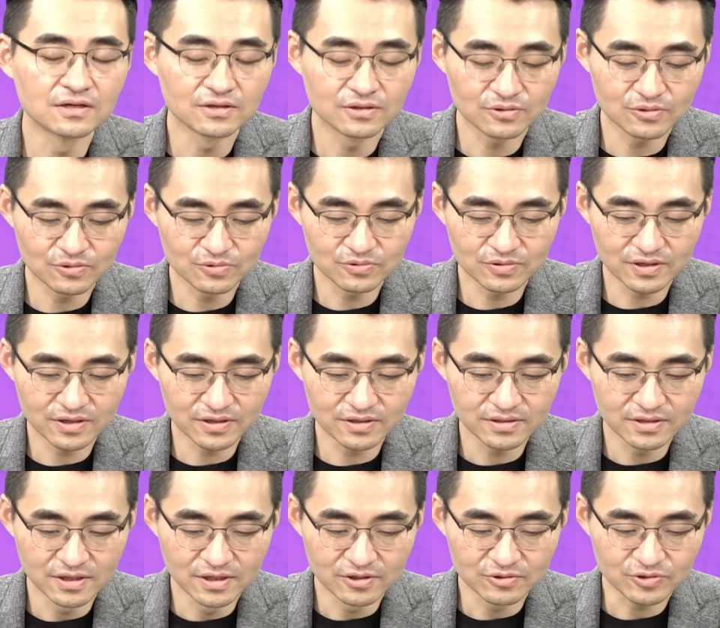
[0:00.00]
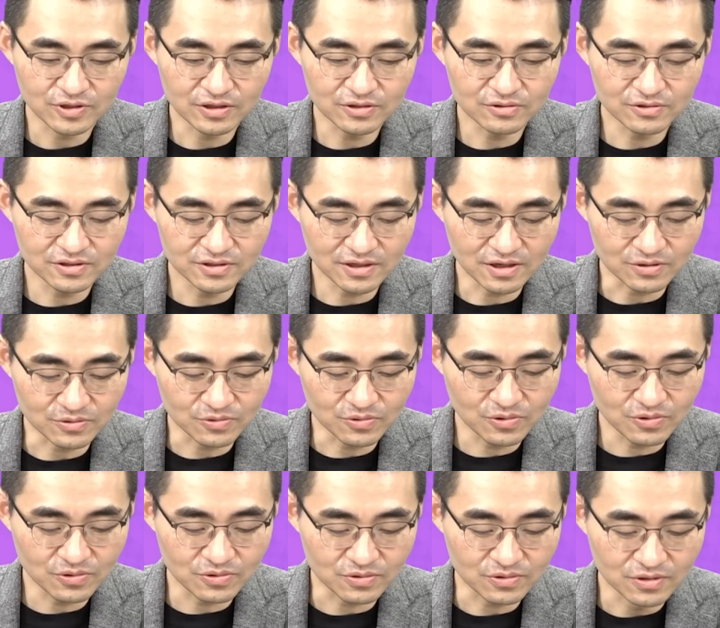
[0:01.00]
결국엔 좌절하지
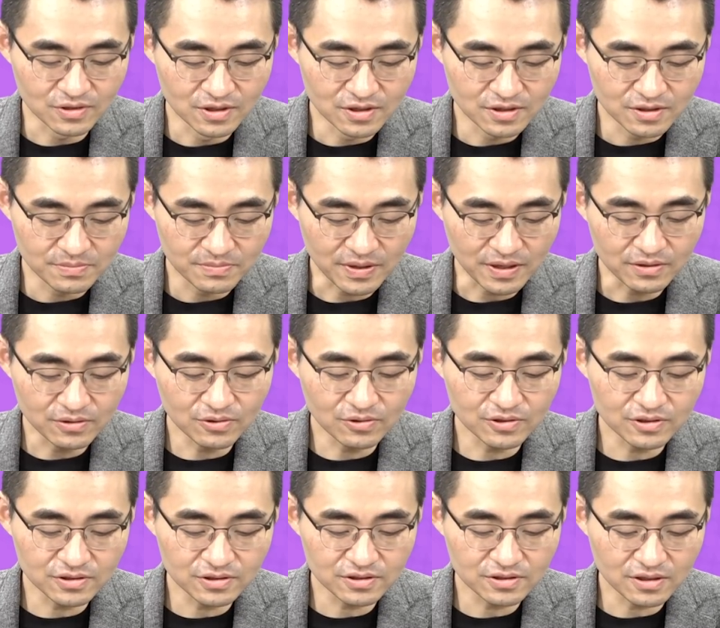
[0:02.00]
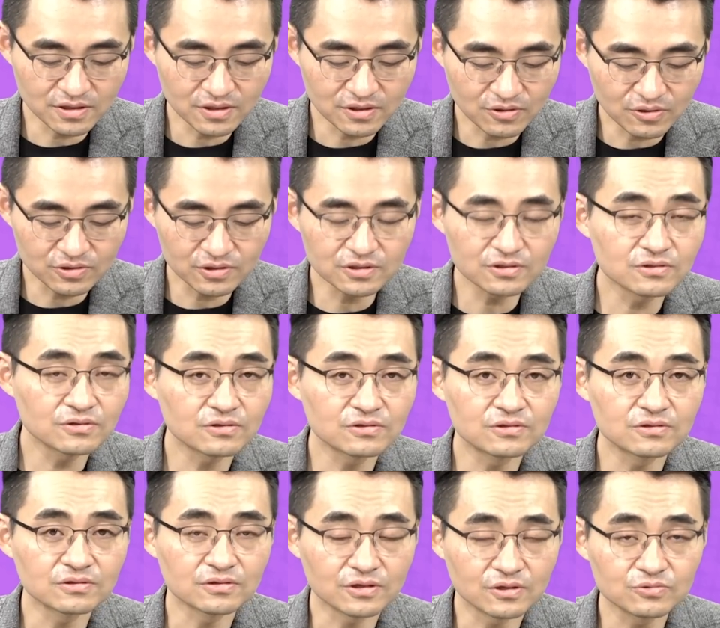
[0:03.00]
않고 배터리 시장이 커질
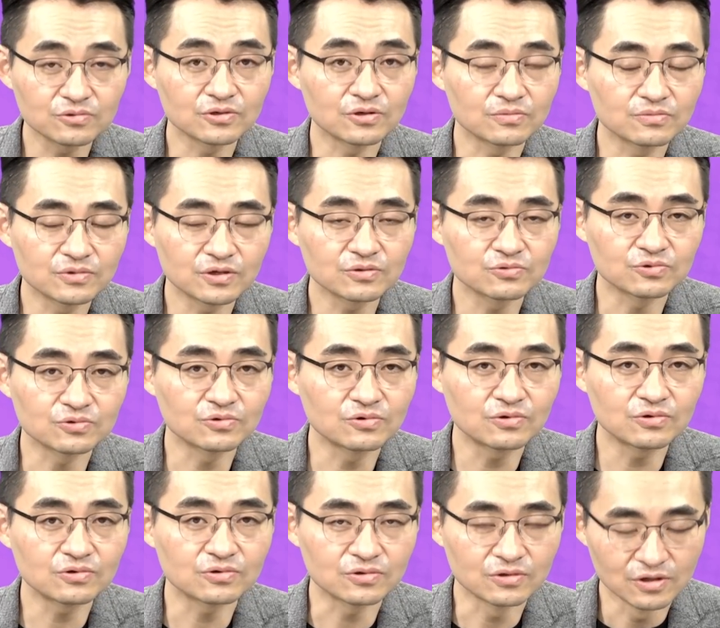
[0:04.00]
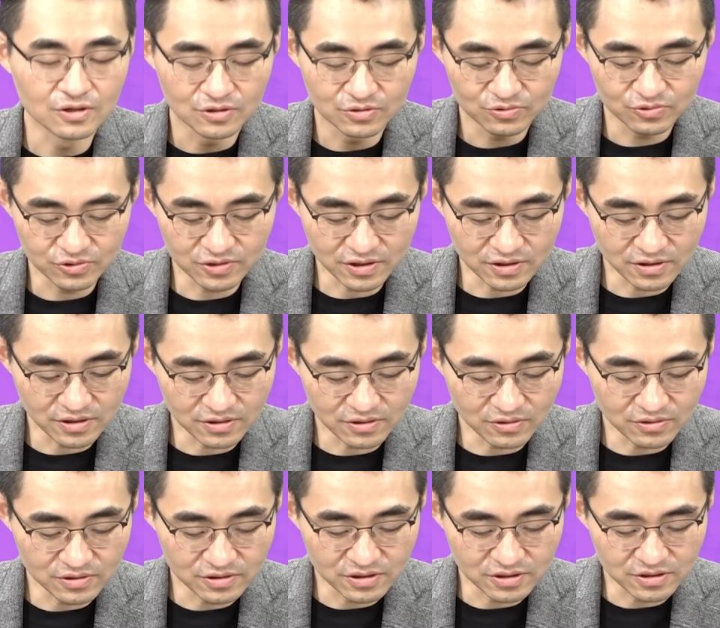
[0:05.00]
거를 계속 염두에 두고 투자를
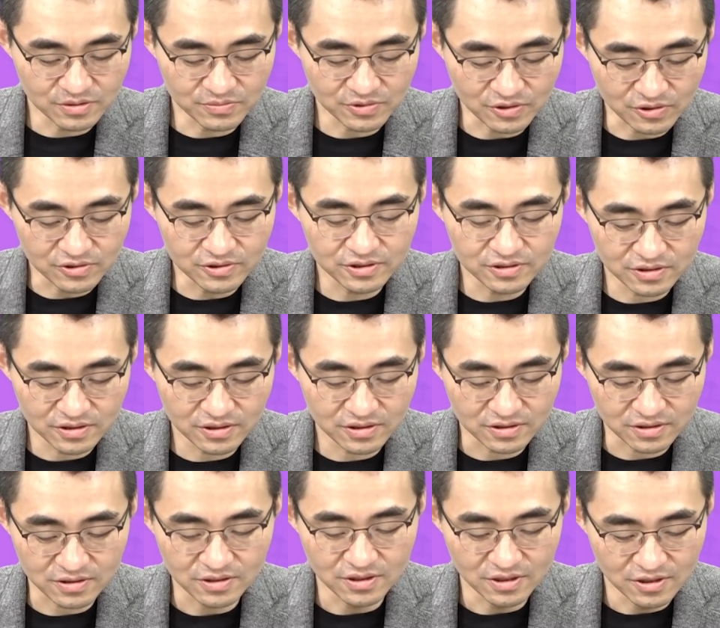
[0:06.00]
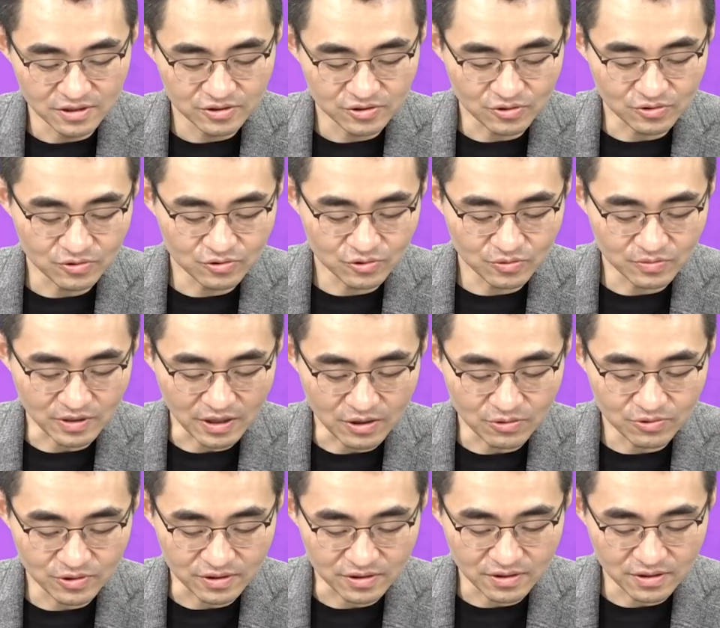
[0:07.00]
했던 지금 결실이 저는 좀
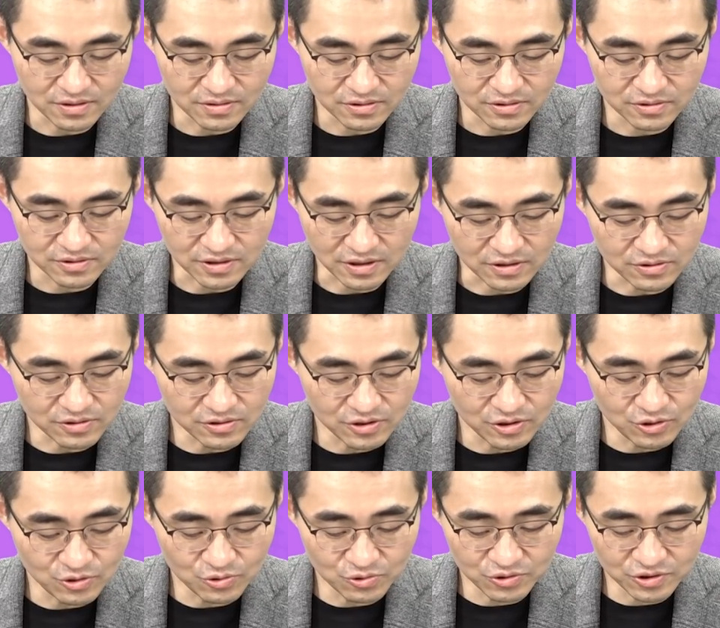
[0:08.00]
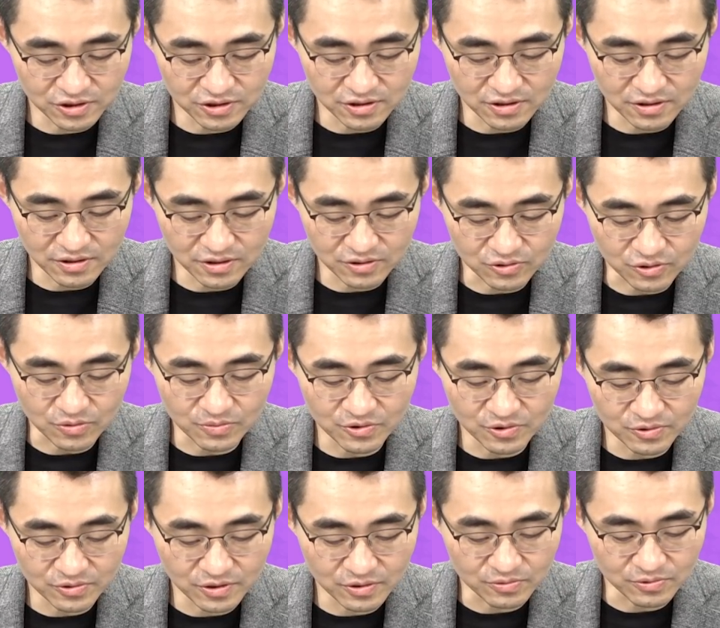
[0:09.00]
나오고 있다. 그래서 작년 EU 시장의
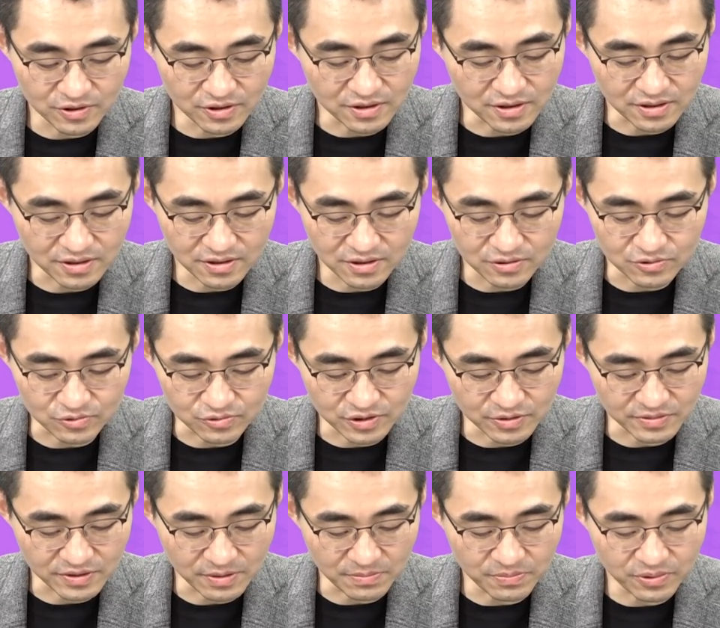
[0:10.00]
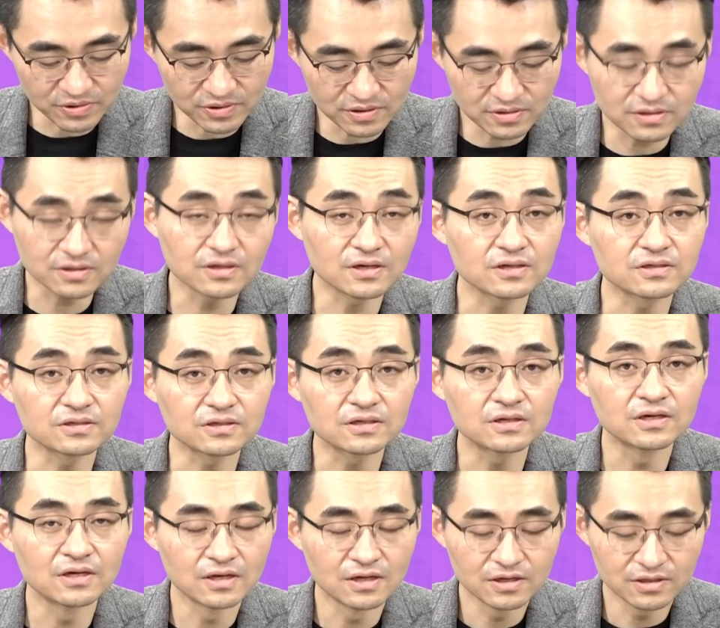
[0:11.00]
점유율이 우리나라가 63%까지
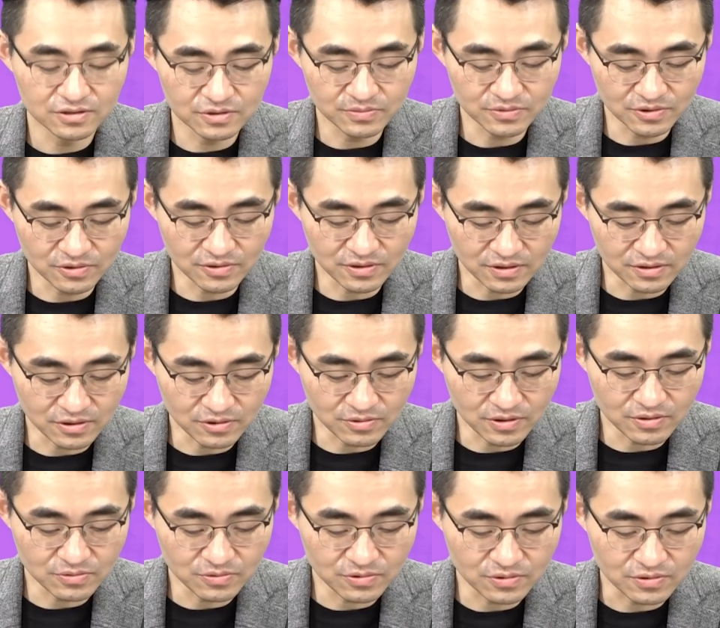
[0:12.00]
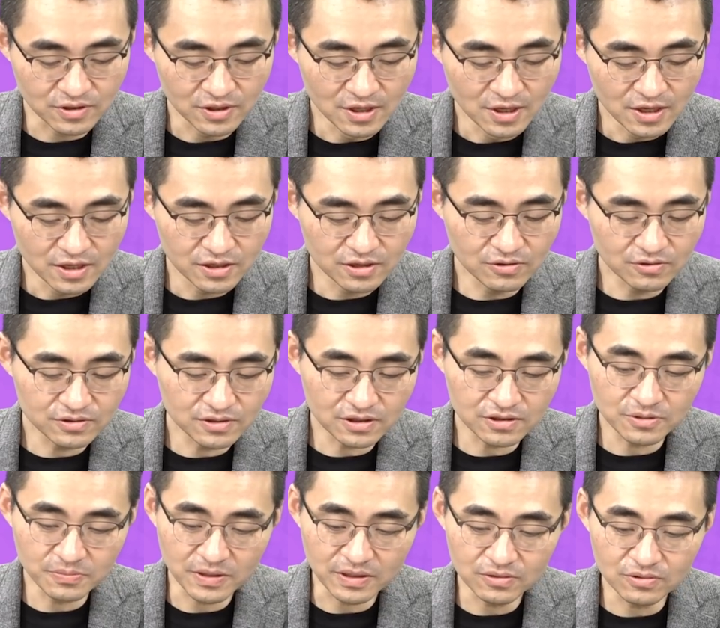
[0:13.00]
지금 늘어났다고 하고 이건
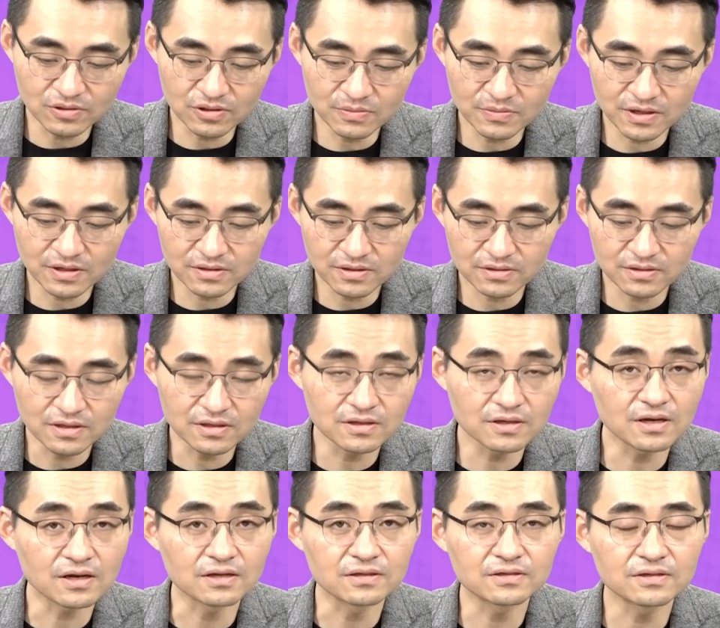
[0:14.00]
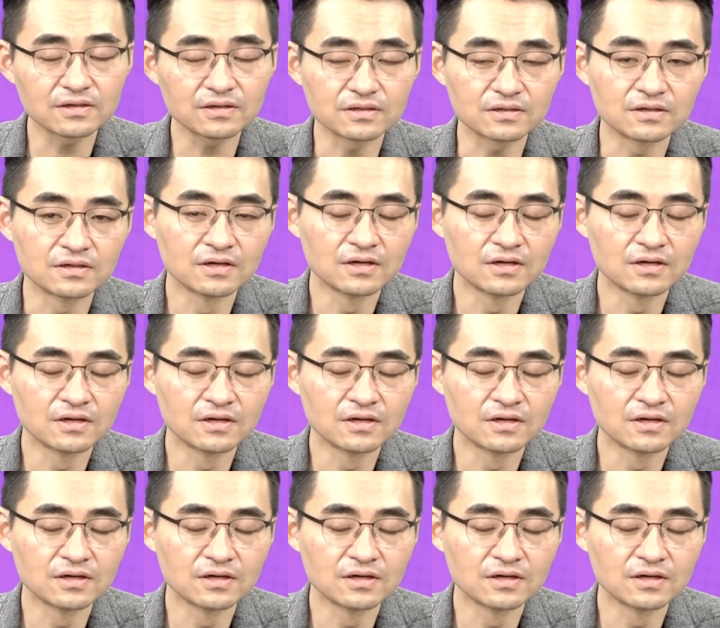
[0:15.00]
사실 배터리만 해당되는 게 아니라